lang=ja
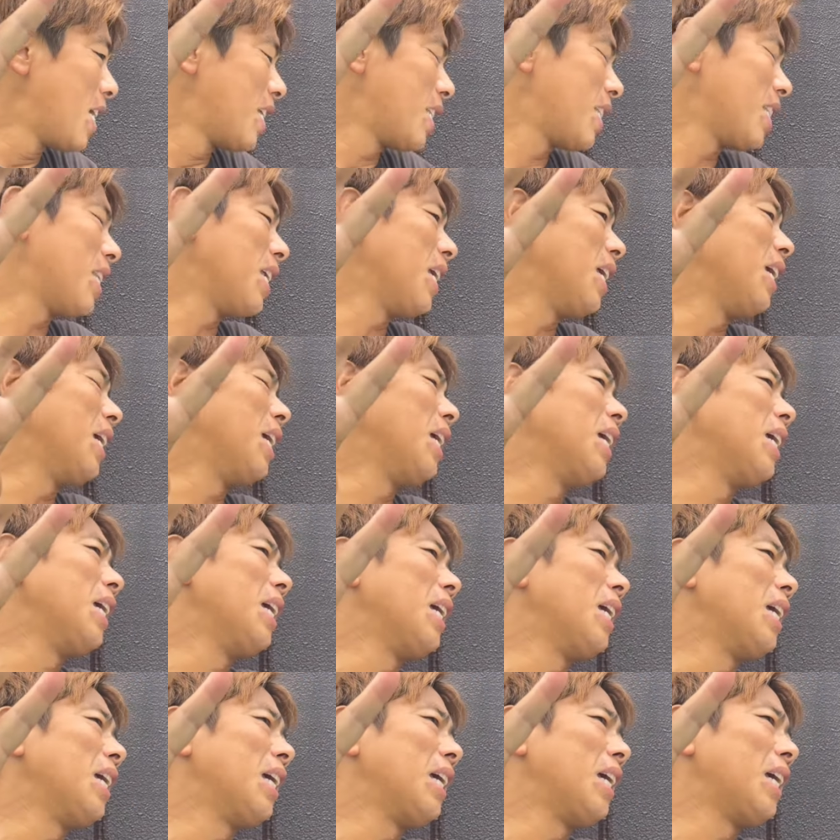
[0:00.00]

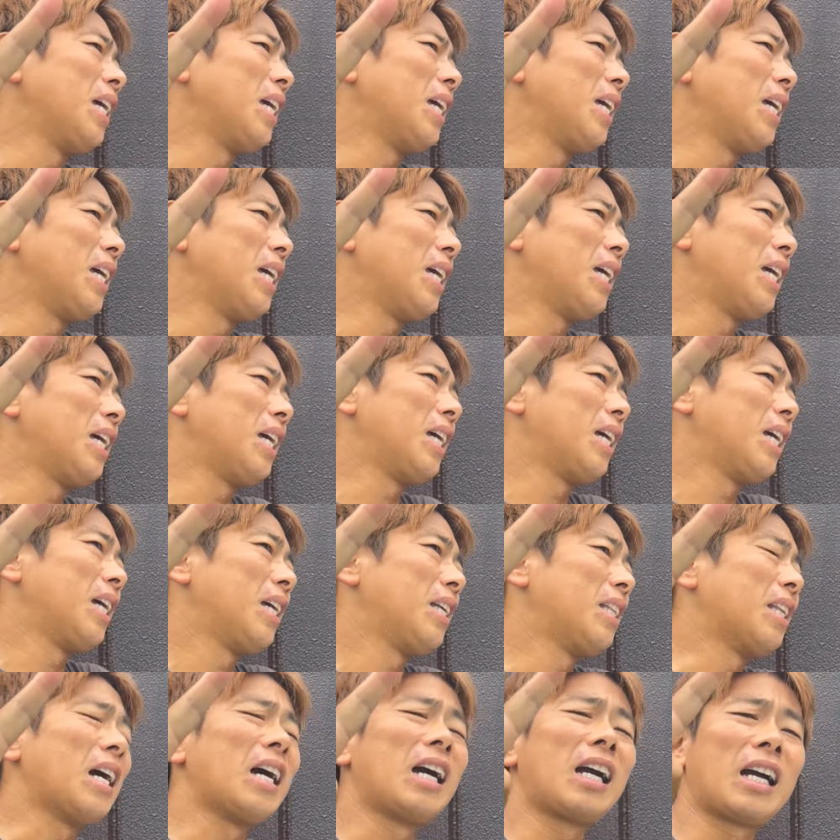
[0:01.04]
で、
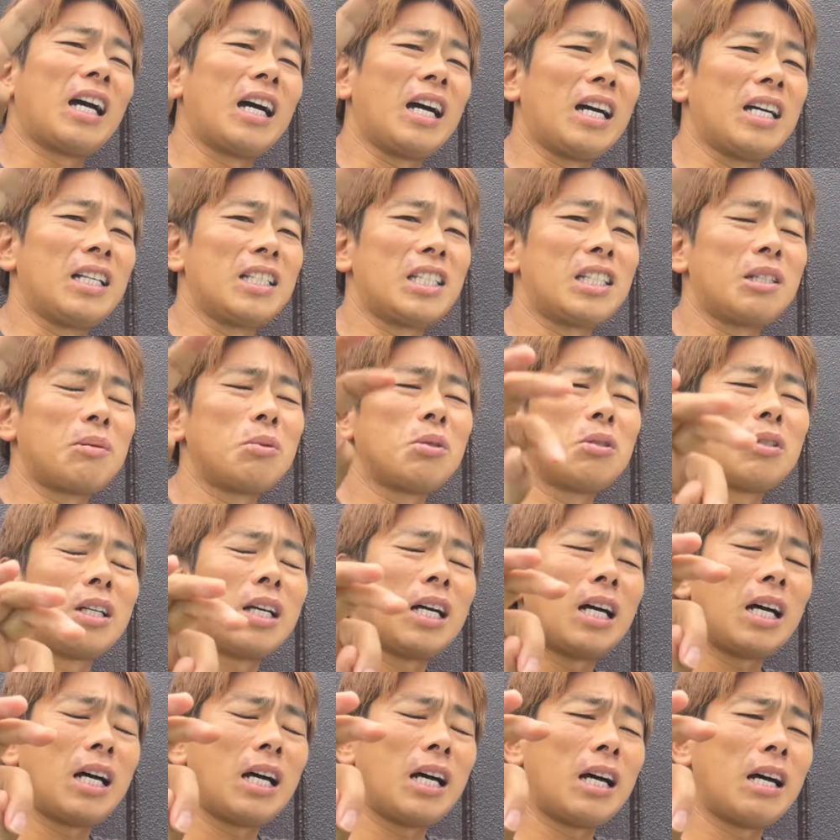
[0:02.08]
なんか自分
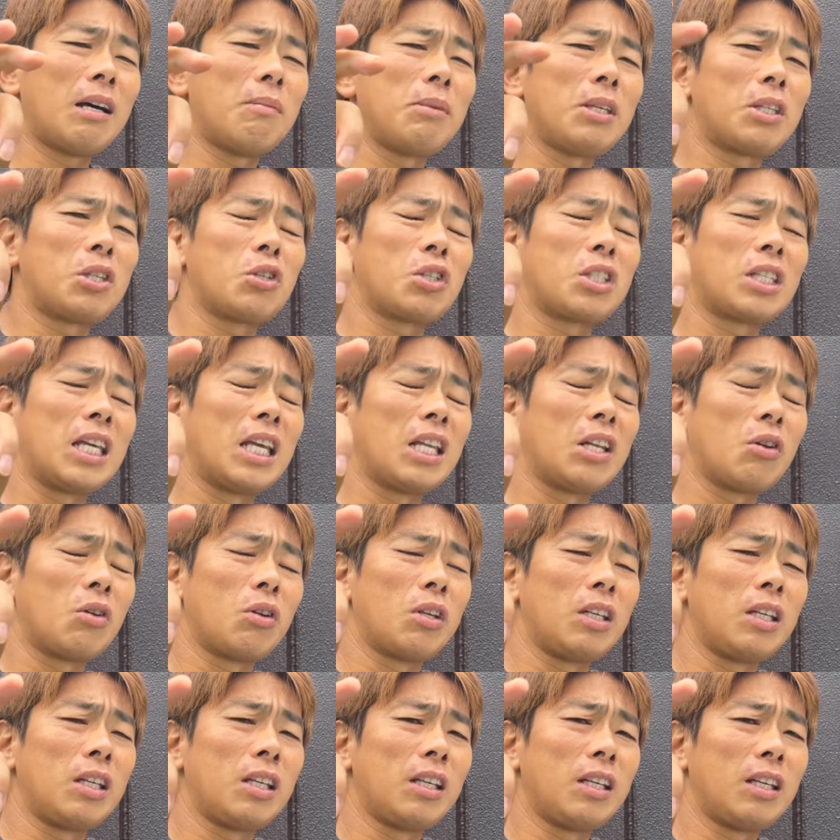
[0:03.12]
がミスしてんの
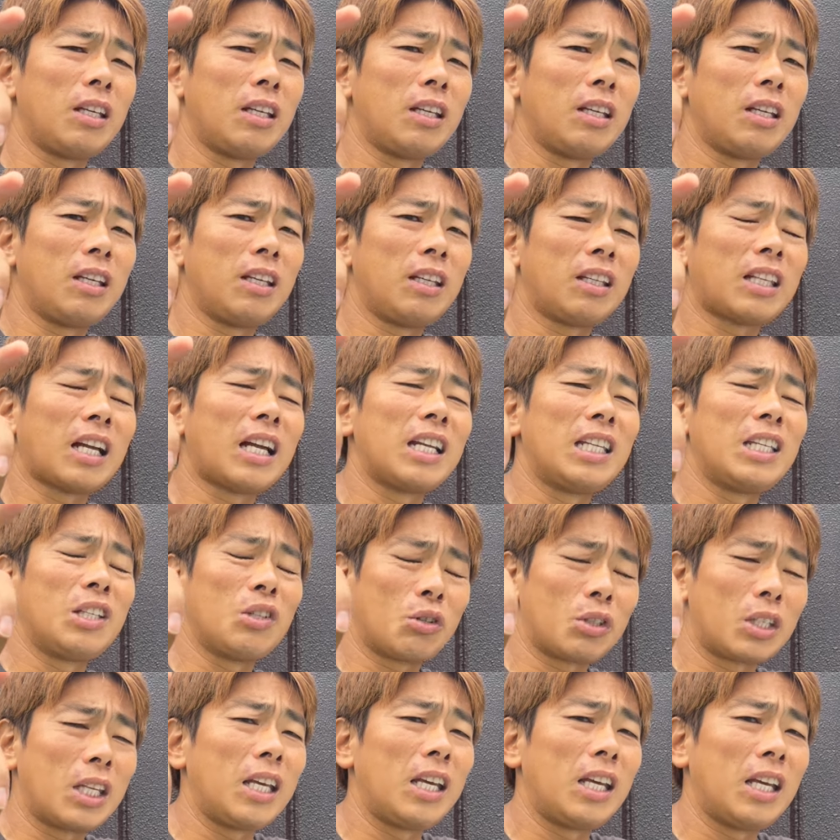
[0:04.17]
に他人
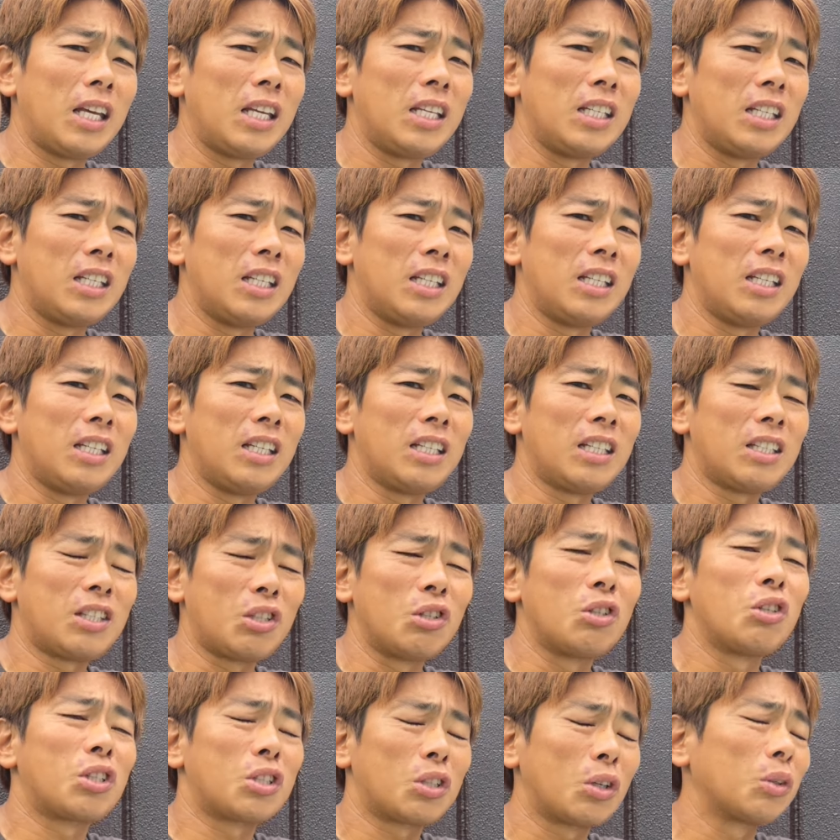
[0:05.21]
のせいに
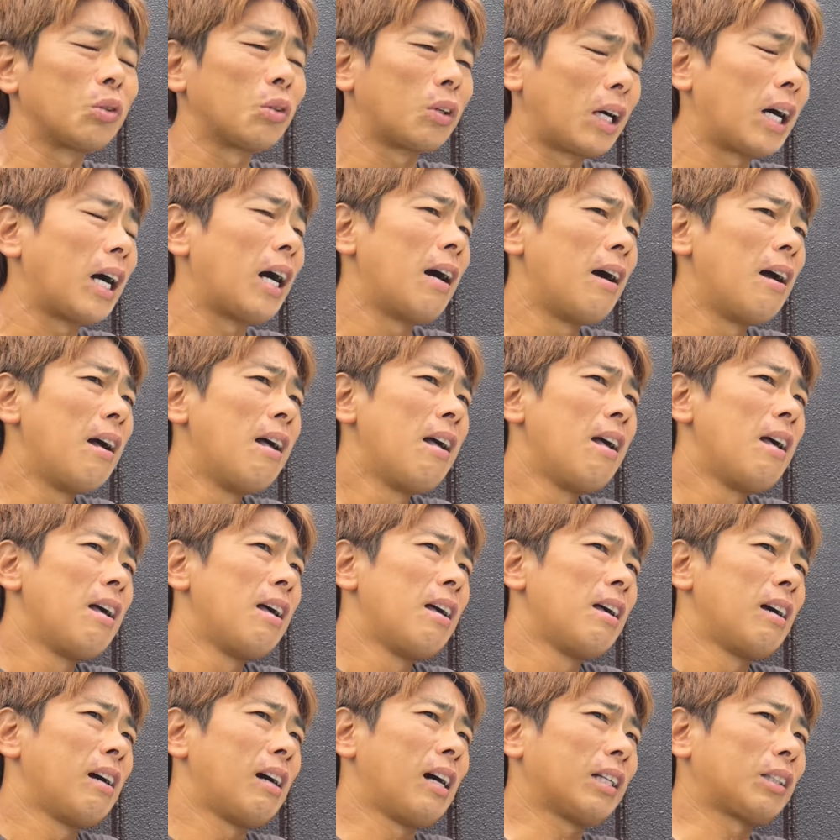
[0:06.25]
する人とか、
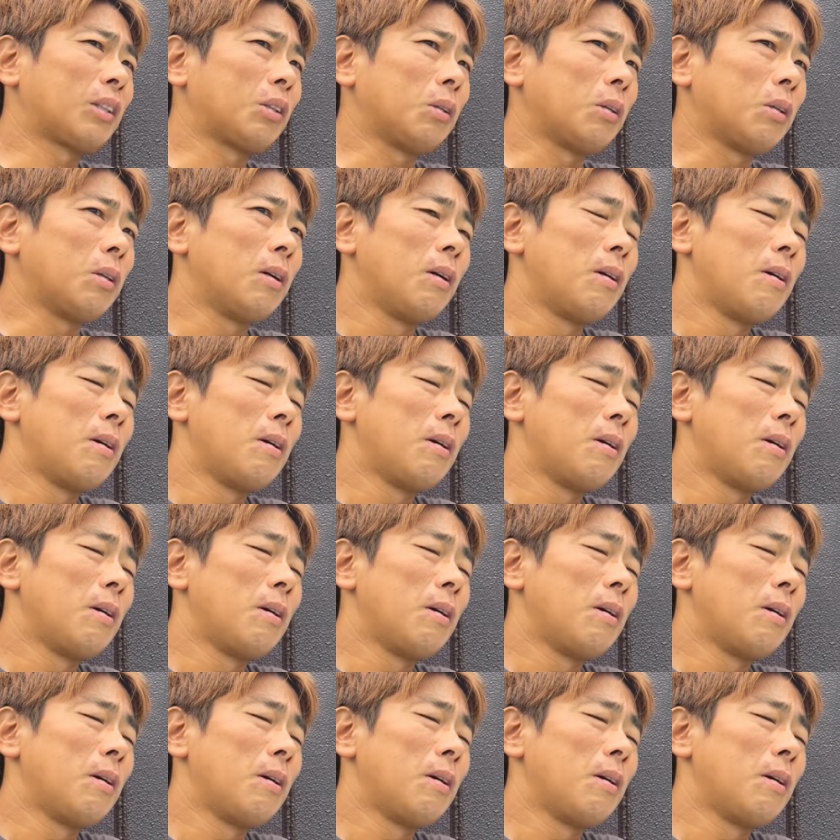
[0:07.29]
あと、